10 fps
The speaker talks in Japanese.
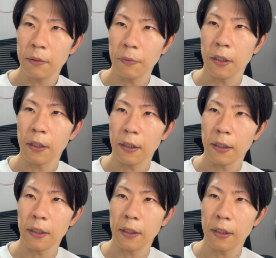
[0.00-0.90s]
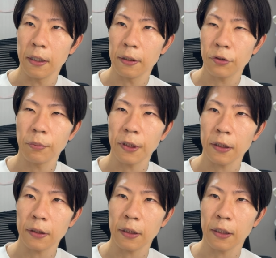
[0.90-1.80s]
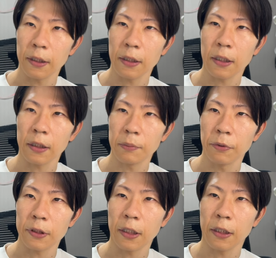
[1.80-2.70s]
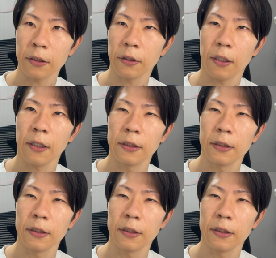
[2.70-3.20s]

まあえー、興味があったら映画館にも行きたいなって